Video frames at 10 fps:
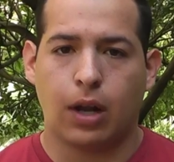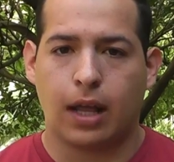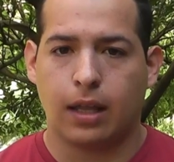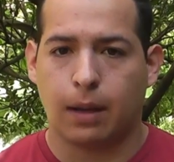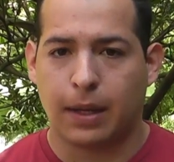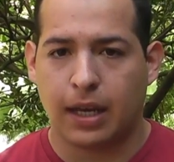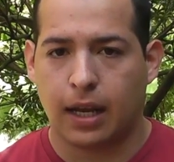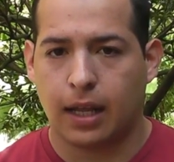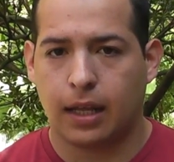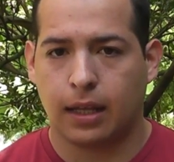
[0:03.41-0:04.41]
horas de la
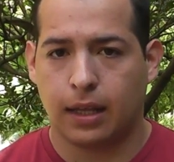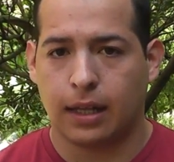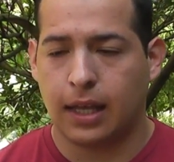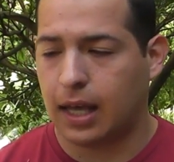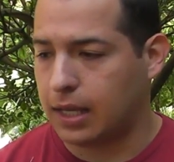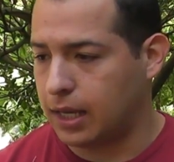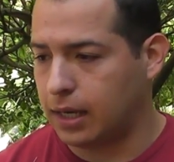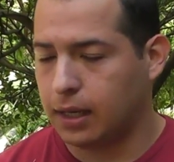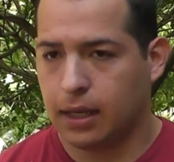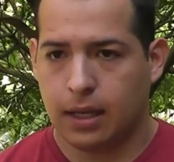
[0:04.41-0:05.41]
mañana del día de
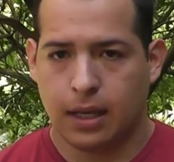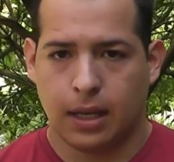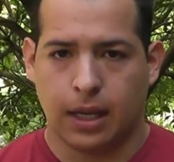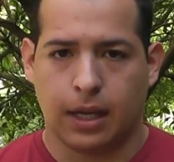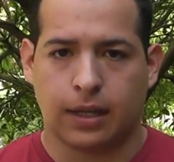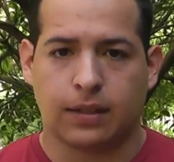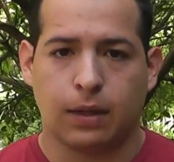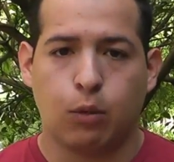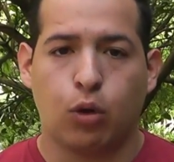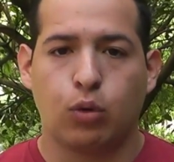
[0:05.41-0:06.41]
ayer eh,
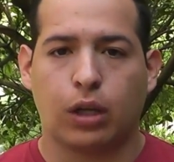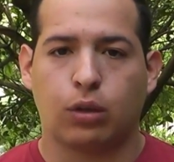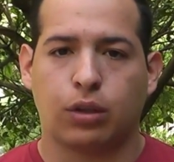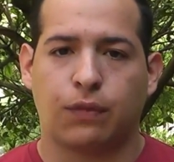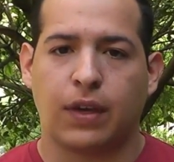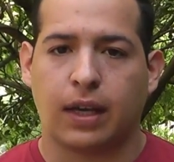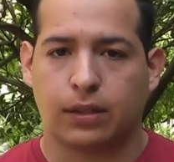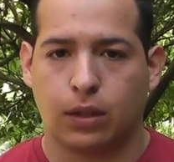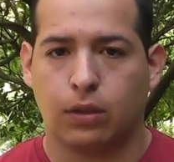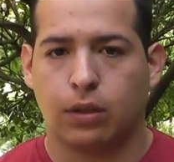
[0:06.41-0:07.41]
recibimos una
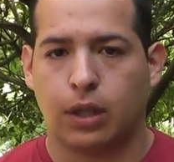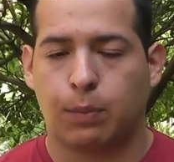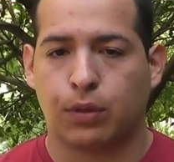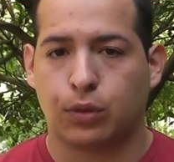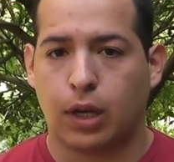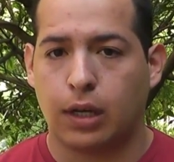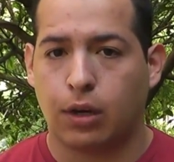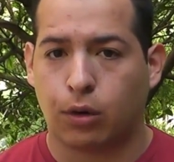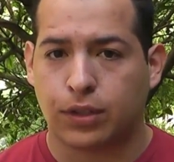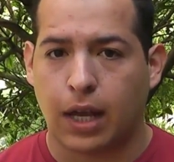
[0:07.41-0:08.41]
notificación donde el profesor
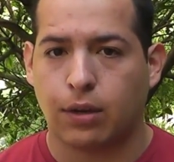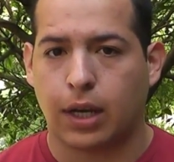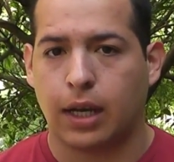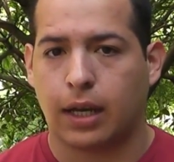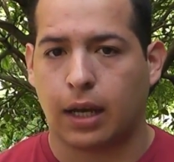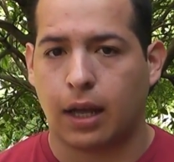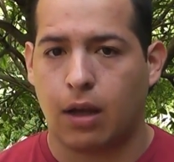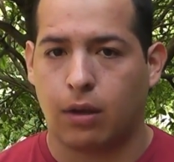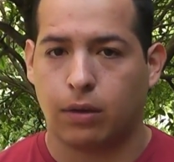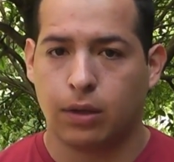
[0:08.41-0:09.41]
Alil Rosario, que es el
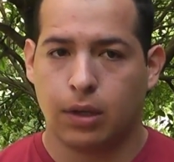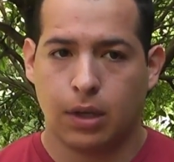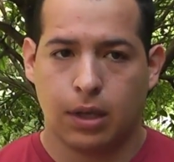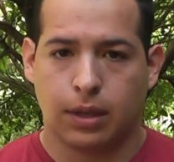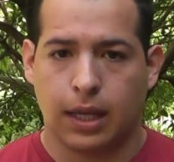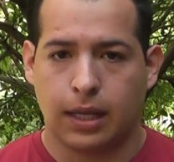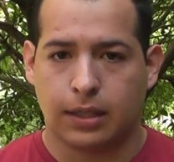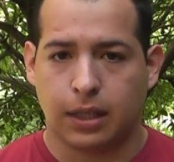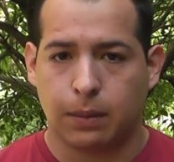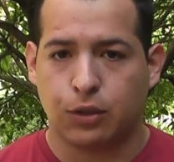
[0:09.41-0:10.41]
encargado
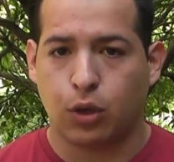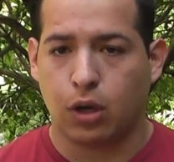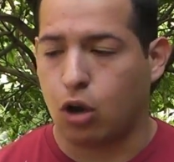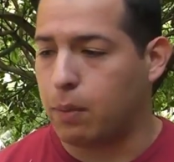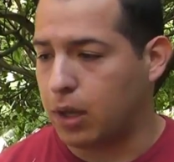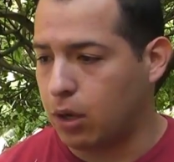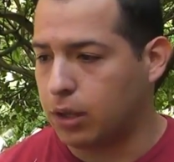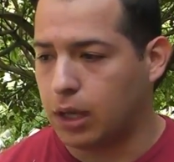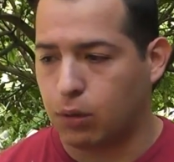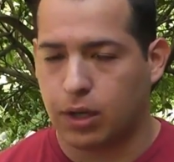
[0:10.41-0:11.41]
del servicio de
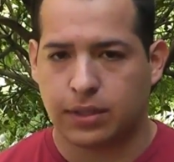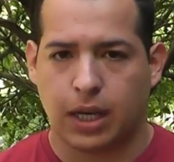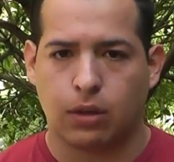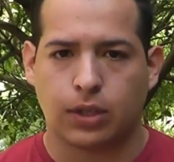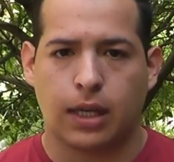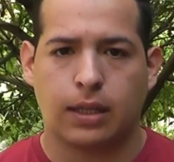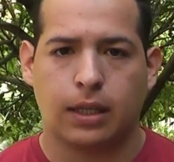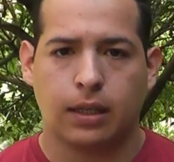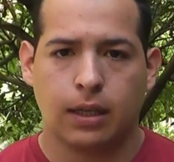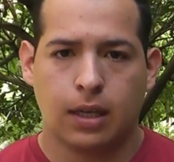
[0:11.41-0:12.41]
comedor de la Universidad de los Andes,